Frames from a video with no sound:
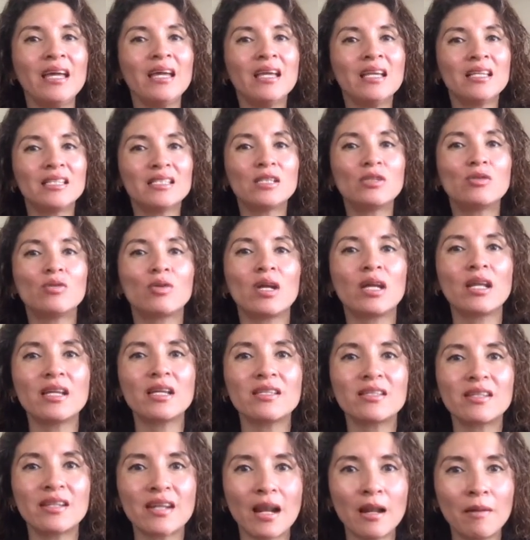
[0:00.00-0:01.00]
si tú
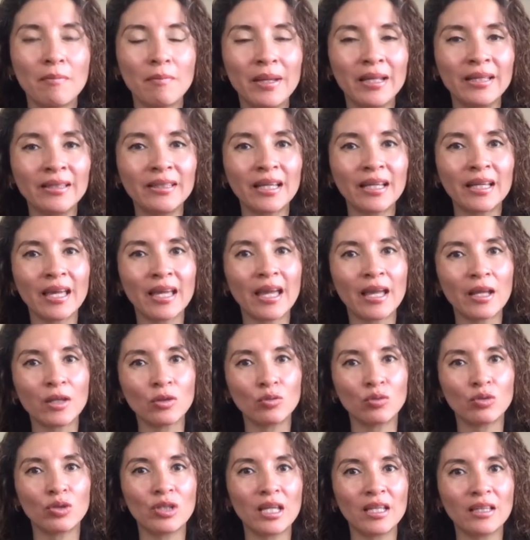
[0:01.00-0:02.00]
quieres realmente que en
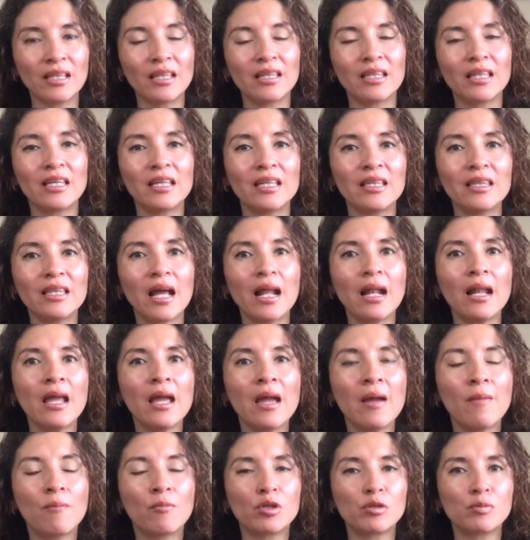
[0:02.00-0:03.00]
tu tienda digital
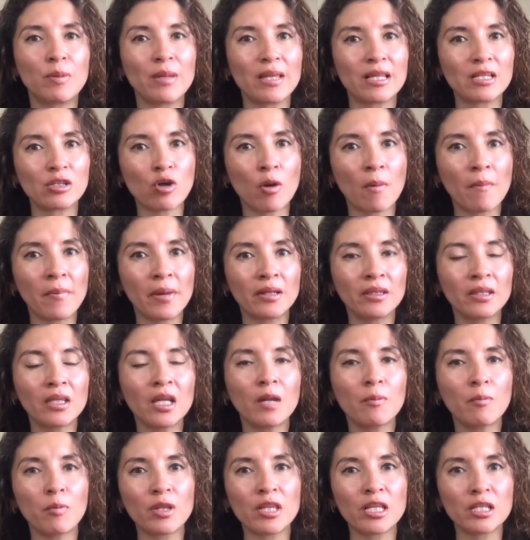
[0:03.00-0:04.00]
pues puedas
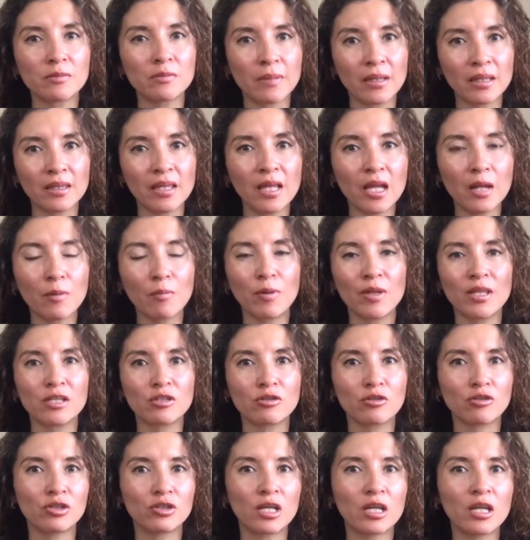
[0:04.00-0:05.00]
convertir, puedas vender,
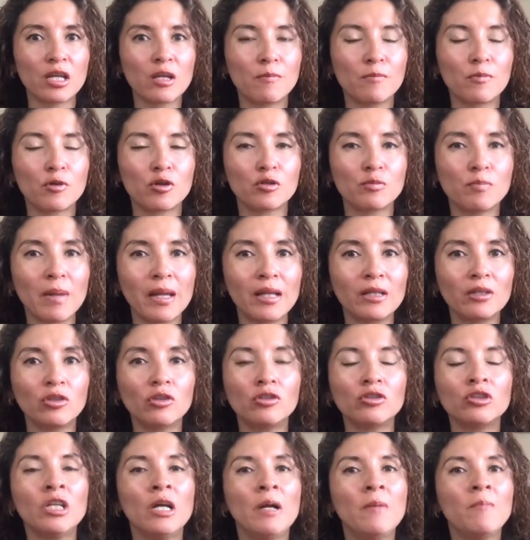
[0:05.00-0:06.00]
puedas conseguir
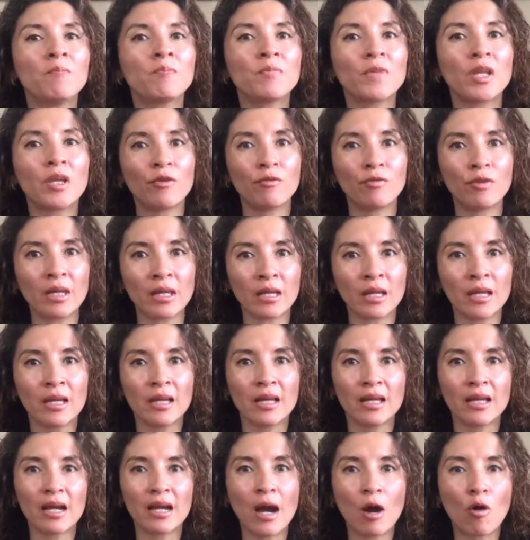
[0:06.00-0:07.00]
prospectos, en fin,
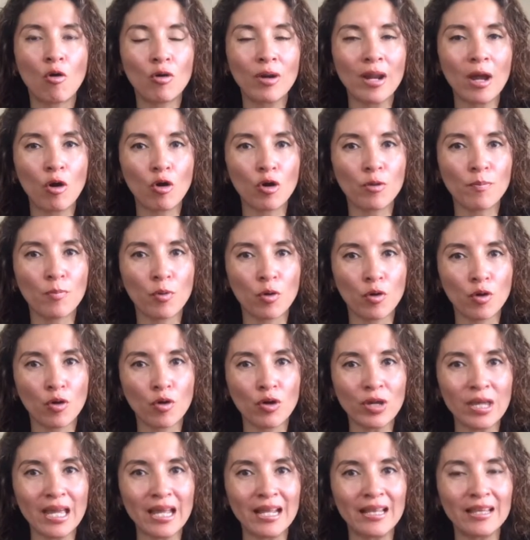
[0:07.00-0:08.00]
ahora hoy por
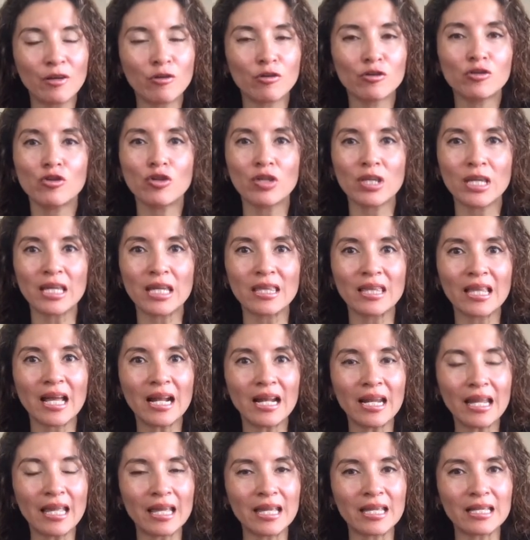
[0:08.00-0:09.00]
hoy el negocio
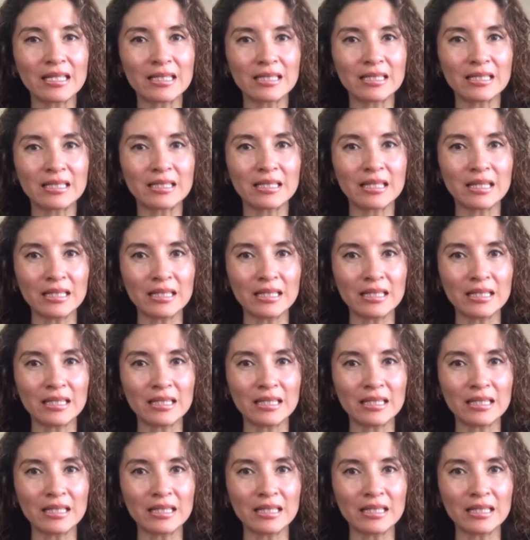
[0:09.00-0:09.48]
digital es